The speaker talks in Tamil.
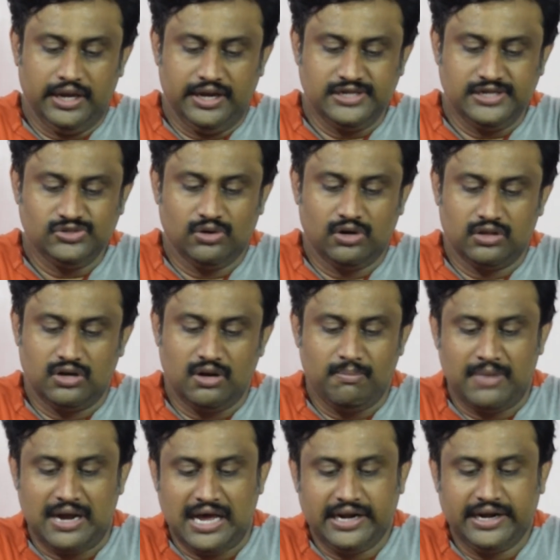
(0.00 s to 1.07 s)
என்ன சொல்றதுன்னா
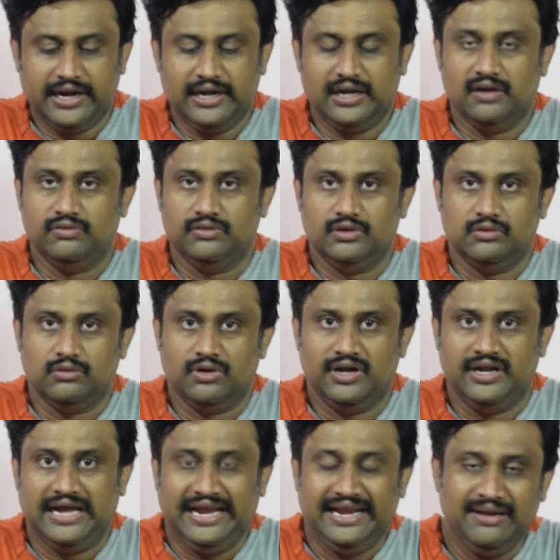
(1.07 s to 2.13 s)
மார்க்கெட்ல வந்துட்டு ஒரு
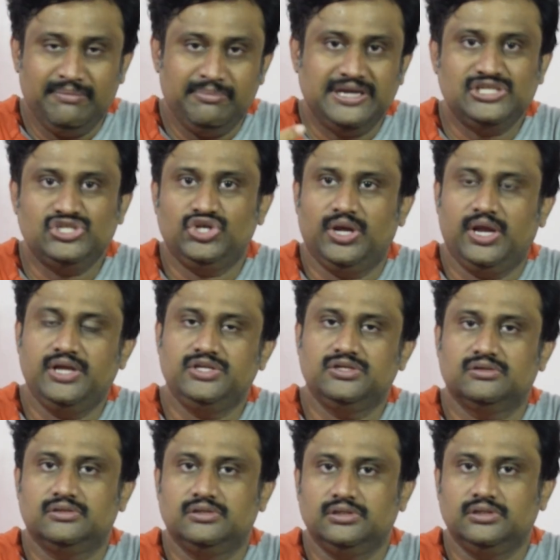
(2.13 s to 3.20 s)
டைனமிக் சேஞ்ச்
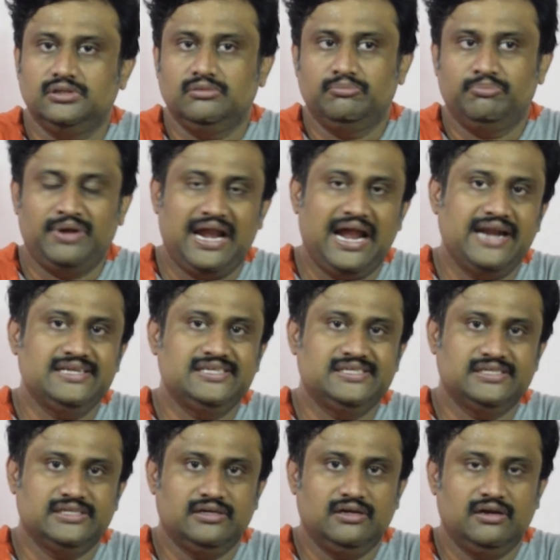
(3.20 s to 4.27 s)
வந்து
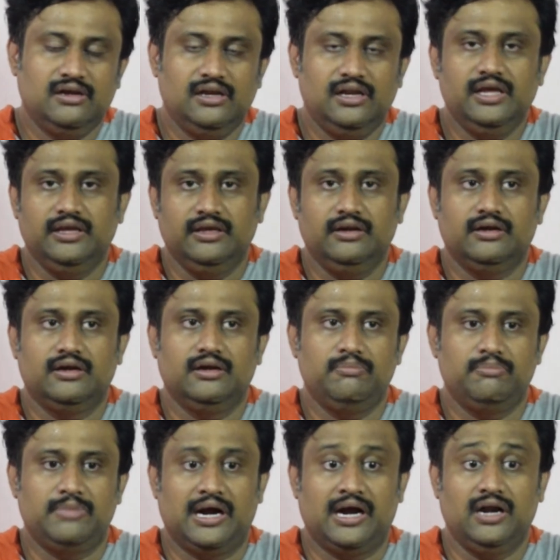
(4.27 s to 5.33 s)
பிராண்ட்ஸ்
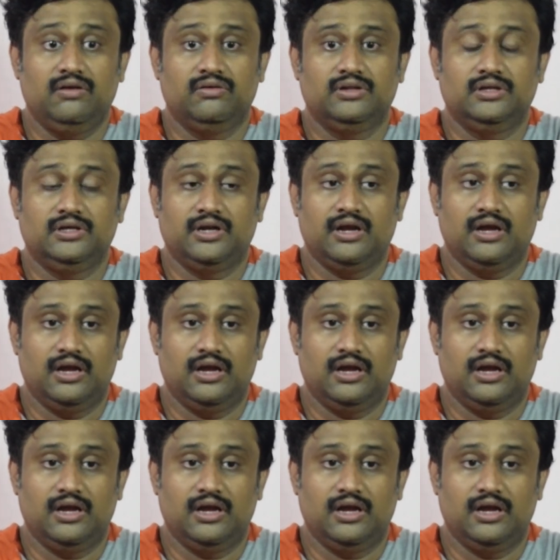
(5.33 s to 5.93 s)
இருக்குது மக்கள் வந்து